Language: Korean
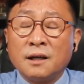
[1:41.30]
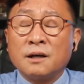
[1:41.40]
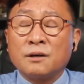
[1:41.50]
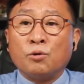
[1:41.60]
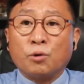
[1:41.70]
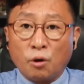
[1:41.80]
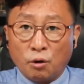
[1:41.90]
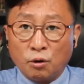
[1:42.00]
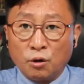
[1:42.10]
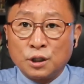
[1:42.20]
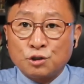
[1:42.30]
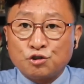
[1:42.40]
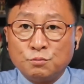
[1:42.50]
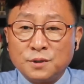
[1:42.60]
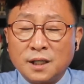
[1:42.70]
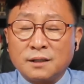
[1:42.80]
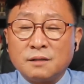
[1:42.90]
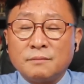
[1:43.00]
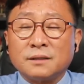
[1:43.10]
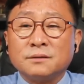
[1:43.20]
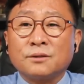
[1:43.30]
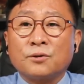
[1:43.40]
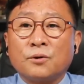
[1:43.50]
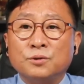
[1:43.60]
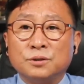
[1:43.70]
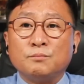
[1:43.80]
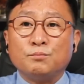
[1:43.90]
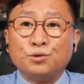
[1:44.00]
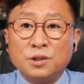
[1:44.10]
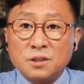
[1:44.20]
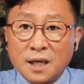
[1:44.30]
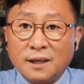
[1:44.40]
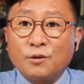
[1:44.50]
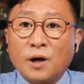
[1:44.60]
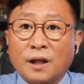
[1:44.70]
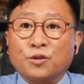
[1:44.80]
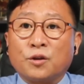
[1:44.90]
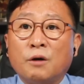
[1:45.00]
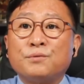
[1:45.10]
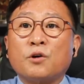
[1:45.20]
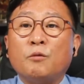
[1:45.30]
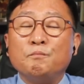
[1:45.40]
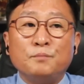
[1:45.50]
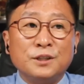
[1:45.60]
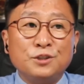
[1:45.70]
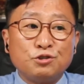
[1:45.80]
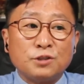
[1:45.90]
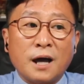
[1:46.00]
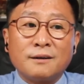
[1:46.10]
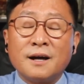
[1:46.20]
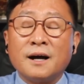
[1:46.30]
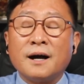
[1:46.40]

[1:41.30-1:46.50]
고로 추미애를 만들어 놓은 문재인과 더불어 민주당을